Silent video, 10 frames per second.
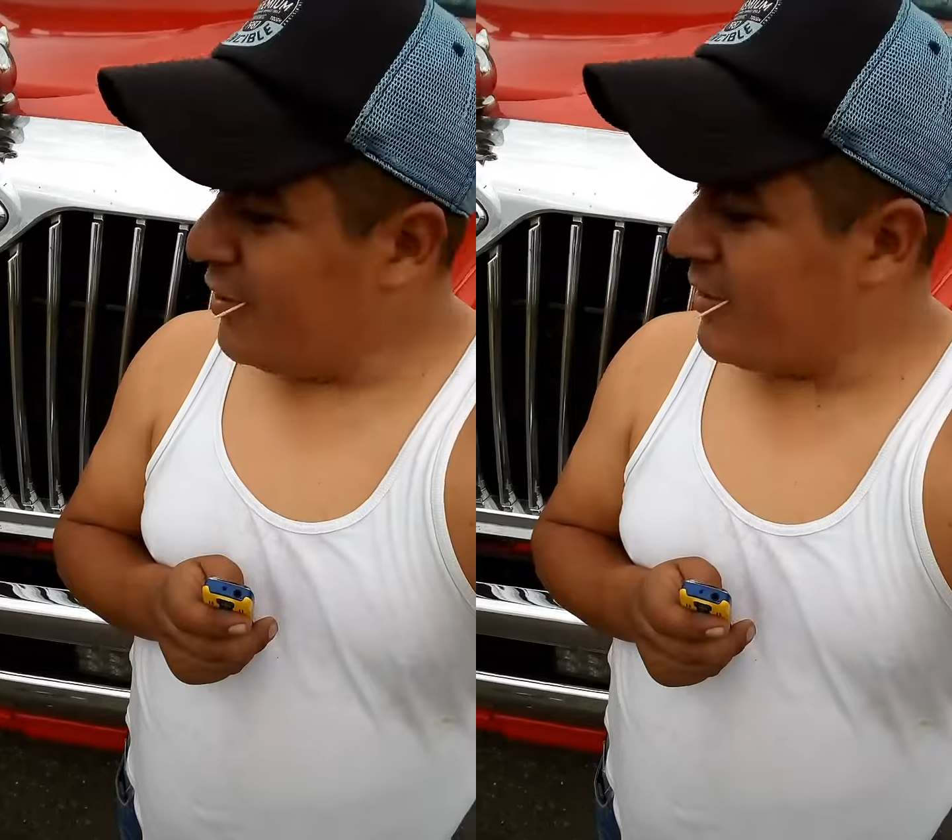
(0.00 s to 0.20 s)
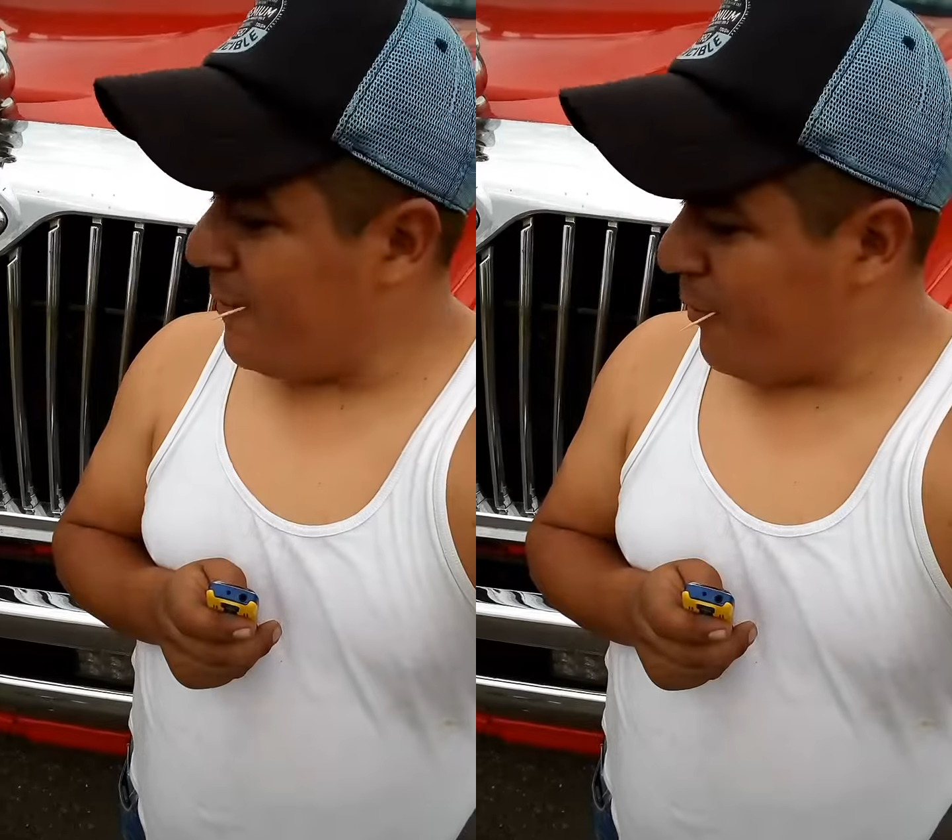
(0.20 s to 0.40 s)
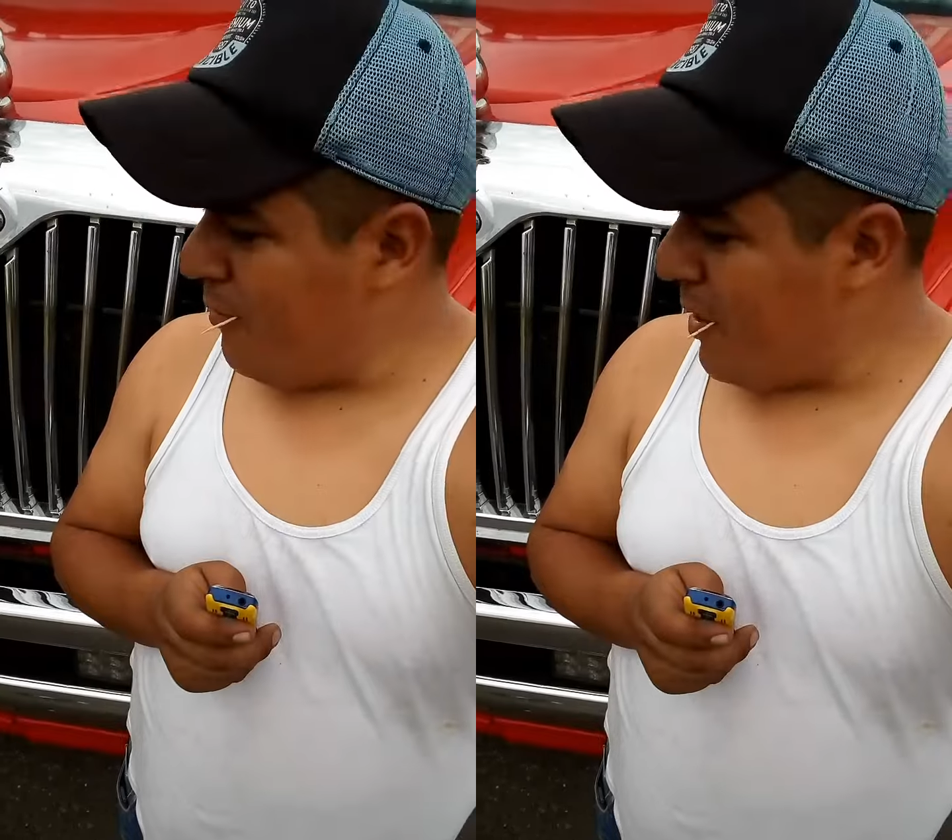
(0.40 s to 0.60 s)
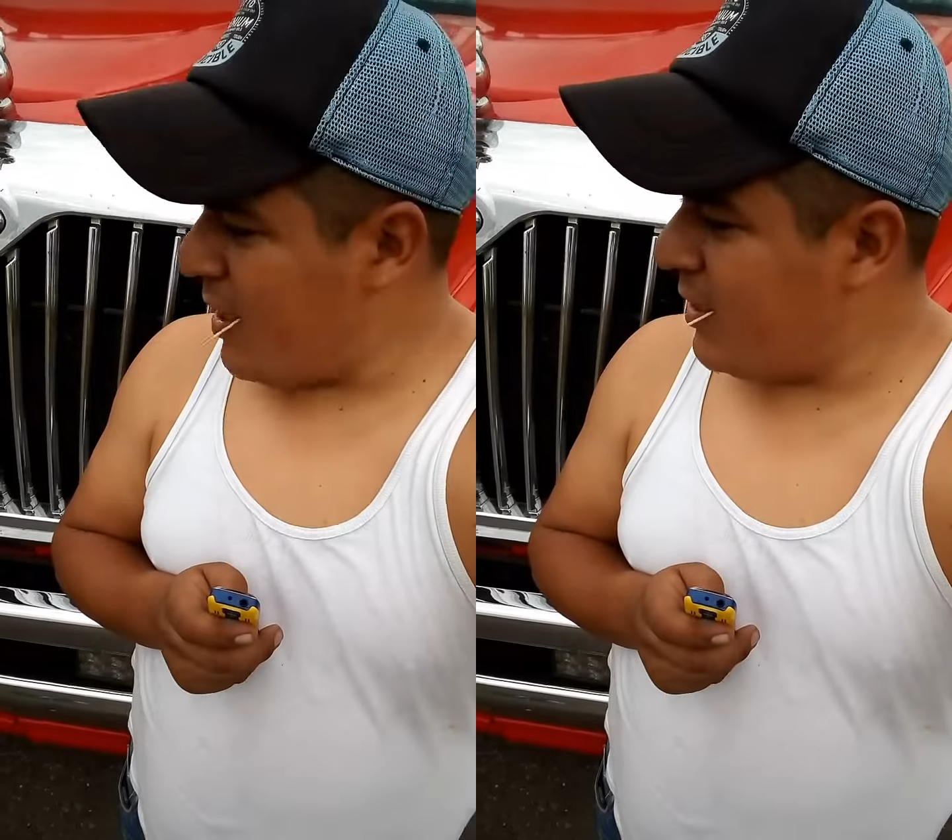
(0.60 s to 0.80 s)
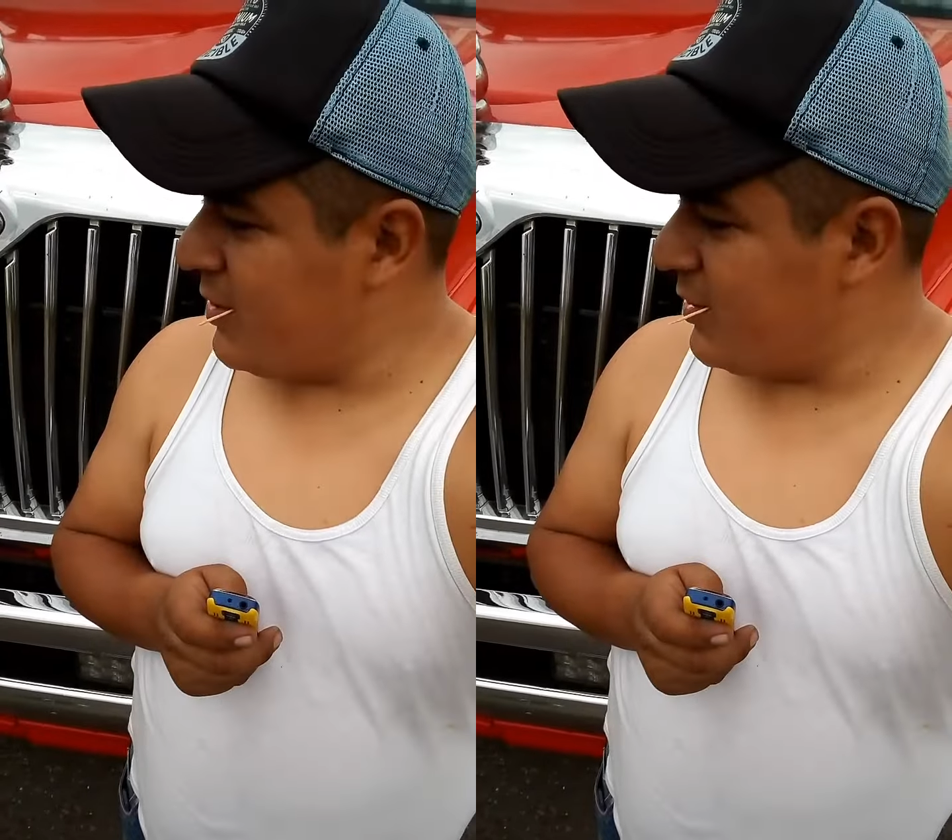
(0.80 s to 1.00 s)
Y esa
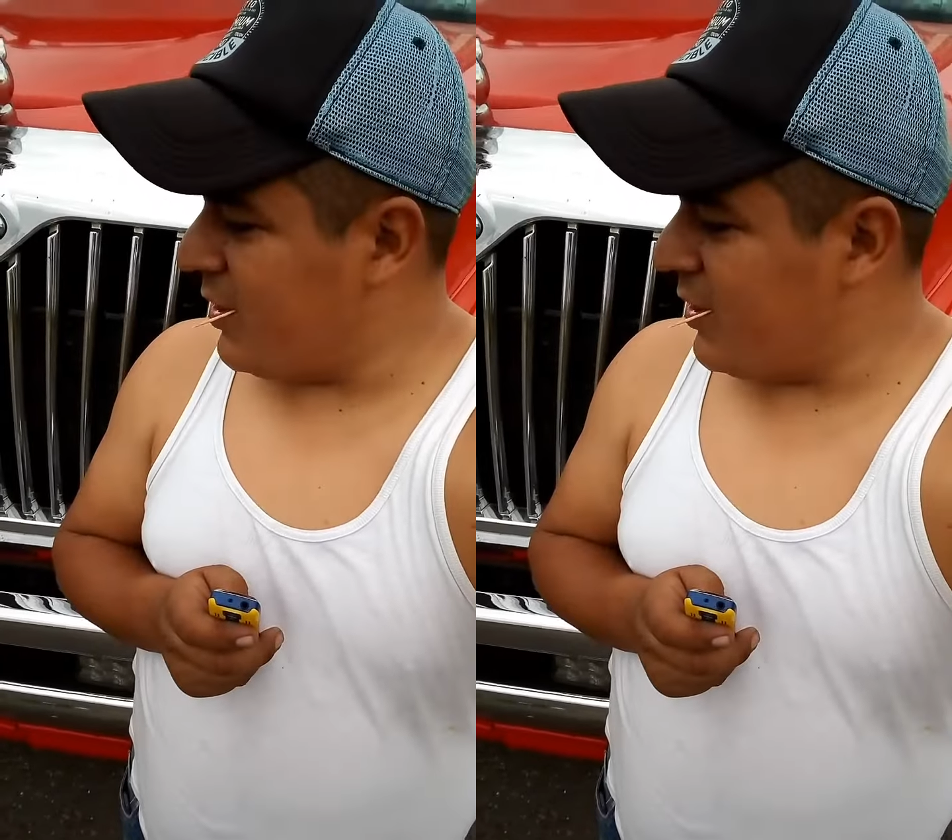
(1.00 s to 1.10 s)
pomada sí